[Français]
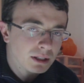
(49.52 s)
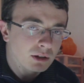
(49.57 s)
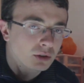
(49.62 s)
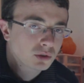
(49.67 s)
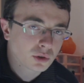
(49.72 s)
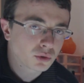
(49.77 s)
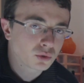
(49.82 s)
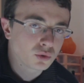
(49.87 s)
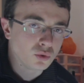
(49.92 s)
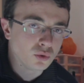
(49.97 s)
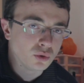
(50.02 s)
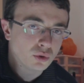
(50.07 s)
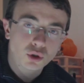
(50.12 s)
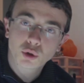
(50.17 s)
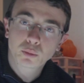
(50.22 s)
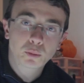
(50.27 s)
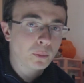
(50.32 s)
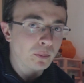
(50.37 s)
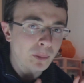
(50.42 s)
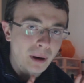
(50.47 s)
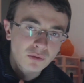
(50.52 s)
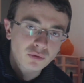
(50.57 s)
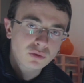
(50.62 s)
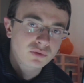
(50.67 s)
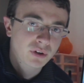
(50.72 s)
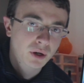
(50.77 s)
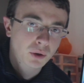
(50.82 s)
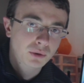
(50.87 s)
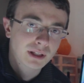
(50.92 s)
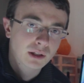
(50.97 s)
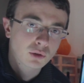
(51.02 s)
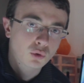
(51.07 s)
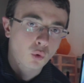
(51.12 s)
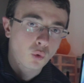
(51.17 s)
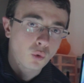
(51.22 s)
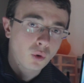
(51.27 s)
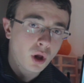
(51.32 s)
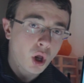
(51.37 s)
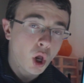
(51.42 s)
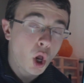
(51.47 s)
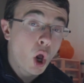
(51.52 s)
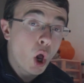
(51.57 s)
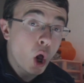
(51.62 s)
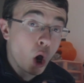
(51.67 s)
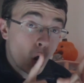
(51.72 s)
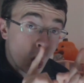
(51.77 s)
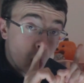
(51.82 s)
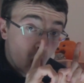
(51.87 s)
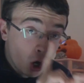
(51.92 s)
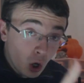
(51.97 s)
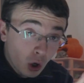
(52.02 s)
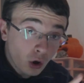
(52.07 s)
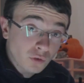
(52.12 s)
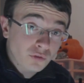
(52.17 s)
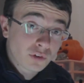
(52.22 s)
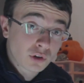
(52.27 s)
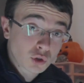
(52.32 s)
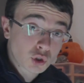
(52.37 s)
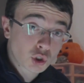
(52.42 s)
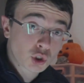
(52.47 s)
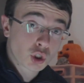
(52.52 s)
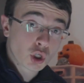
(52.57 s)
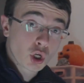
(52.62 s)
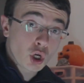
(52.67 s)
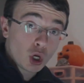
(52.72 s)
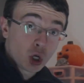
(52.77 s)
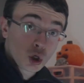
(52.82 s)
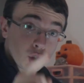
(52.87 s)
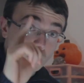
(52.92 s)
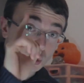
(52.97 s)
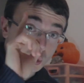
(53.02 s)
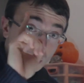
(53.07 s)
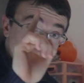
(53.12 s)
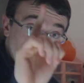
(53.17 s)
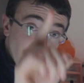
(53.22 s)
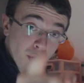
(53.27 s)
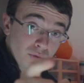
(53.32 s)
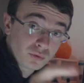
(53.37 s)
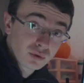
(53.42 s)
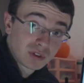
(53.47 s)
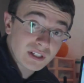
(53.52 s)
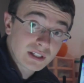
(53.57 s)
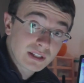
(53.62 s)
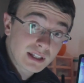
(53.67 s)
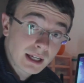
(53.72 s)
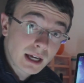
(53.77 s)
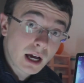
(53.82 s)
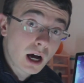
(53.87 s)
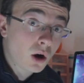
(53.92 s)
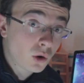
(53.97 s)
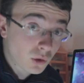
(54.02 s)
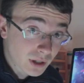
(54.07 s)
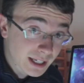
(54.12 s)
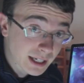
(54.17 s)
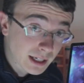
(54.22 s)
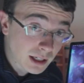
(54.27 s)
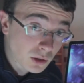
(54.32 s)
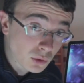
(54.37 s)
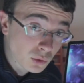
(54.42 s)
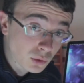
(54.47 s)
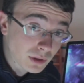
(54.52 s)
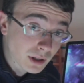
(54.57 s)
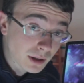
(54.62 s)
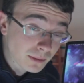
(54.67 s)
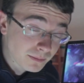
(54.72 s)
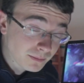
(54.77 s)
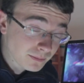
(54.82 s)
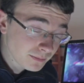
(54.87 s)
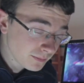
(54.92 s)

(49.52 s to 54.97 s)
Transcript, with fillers: bien entendu, je peux pas vous faire une intro. En revanche, je peux vous aider à en créer une.